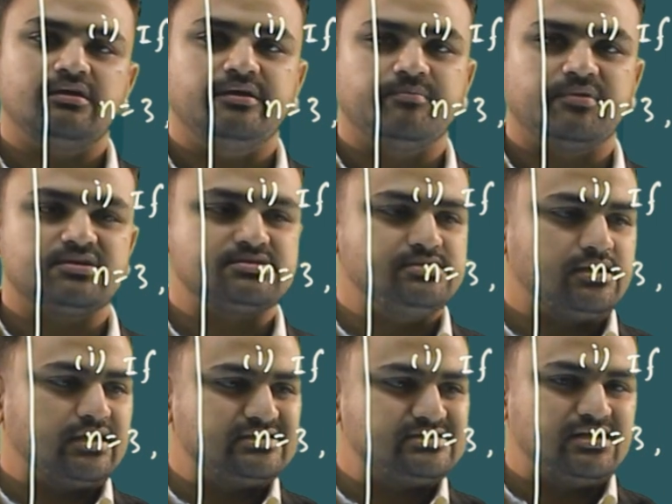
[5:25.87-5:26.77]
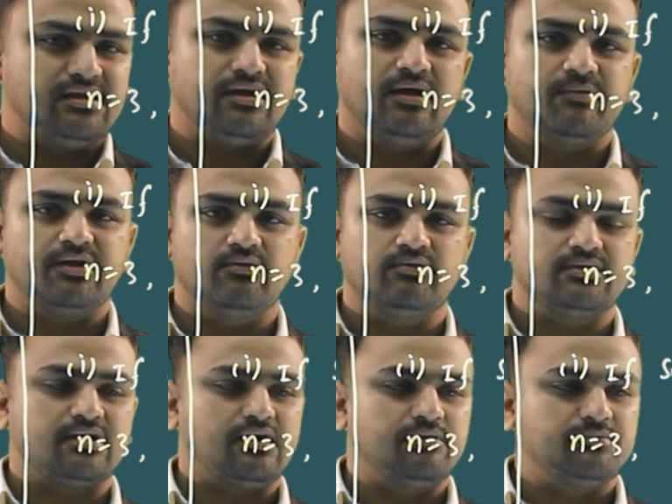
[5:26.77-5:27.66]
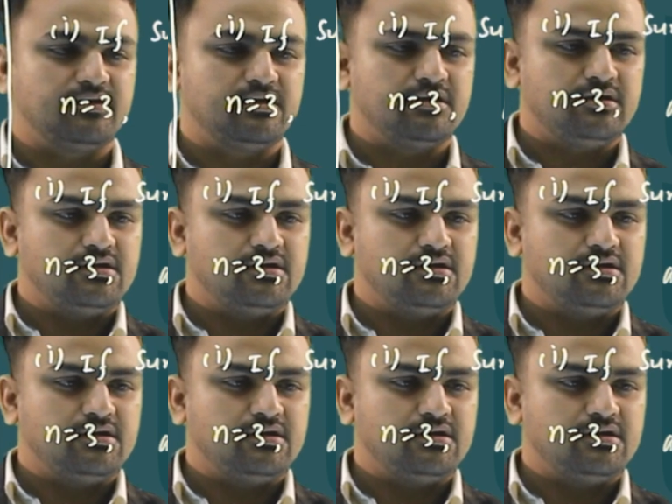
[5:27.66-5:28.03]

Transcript: ए प्लस डी कैसे लिखा है मैंने वो देखा आपने